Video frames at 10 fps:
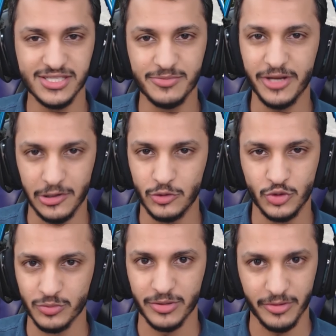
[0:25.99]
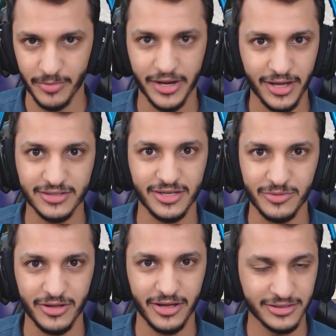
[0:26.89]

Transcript: راح استمر على اليوتيوب طبعا ما راح اقطع